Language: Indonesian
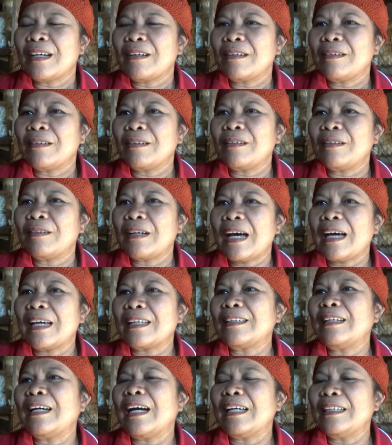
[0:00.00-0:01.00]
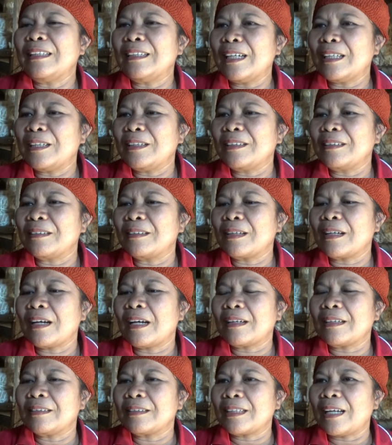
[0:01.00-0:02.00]
uh, harganya
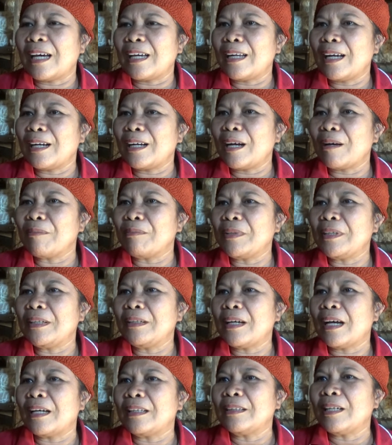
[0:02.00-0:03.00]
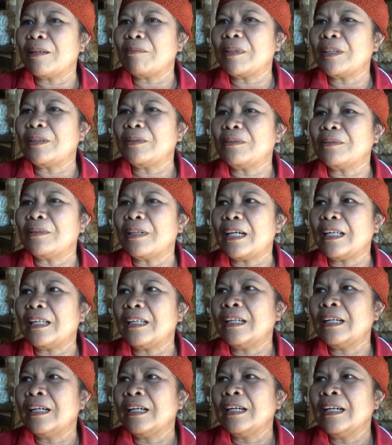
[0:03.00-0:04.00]
sekarang kami hanya
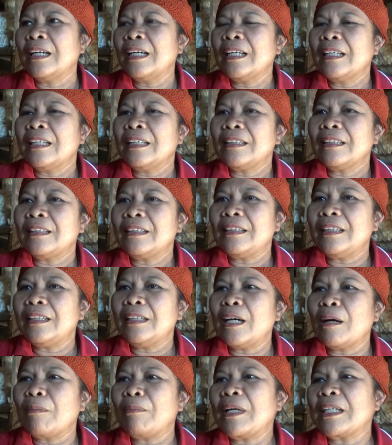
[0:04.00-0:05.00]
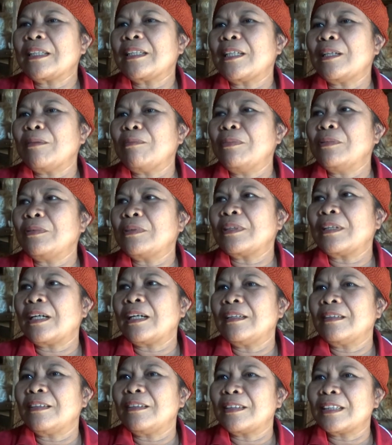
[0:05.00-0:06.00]
menjual 13.000 uh,
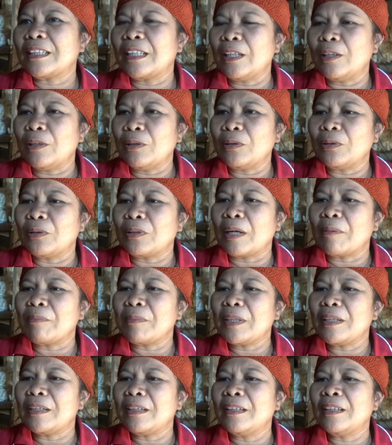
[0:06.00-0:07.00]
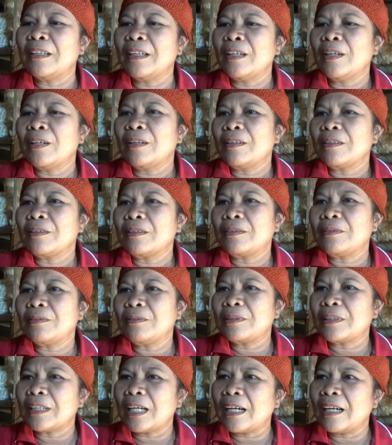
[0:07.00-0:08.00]
eh, sekilo kami hmm.
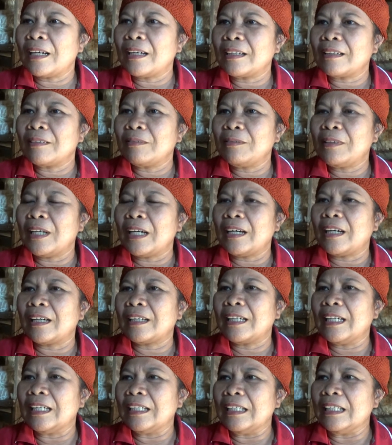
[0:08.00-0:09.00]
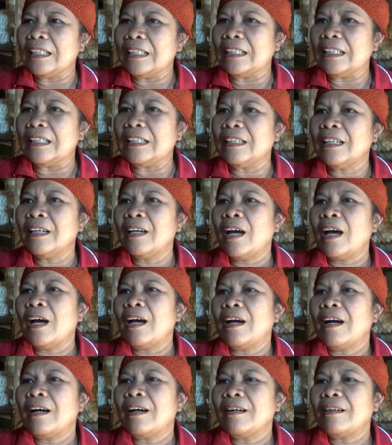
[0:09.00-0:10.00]
susah udah kayak gini
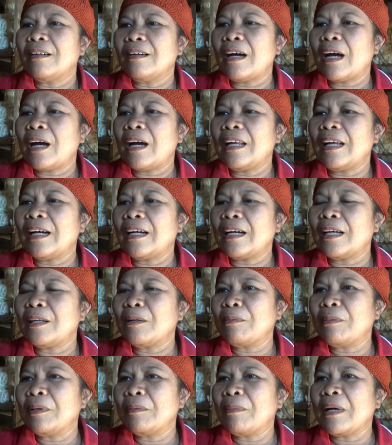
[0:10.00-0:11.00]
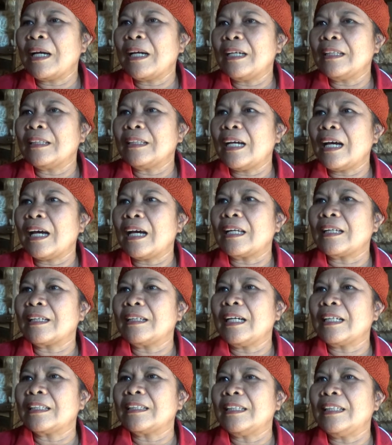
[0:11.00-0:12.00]
uh, alangkah lebih baiknya
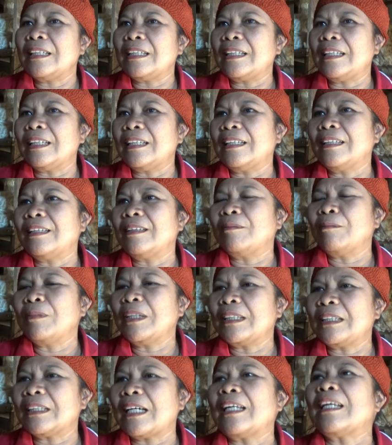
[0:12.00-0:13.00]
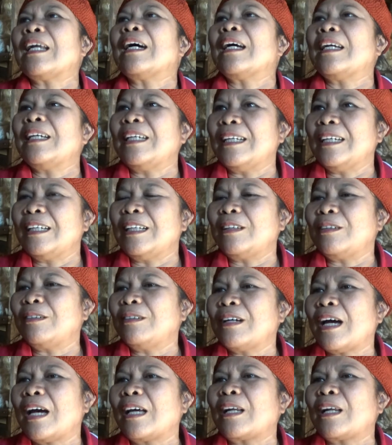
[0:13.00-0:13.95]
harga sedikit bisa naik itu yeah.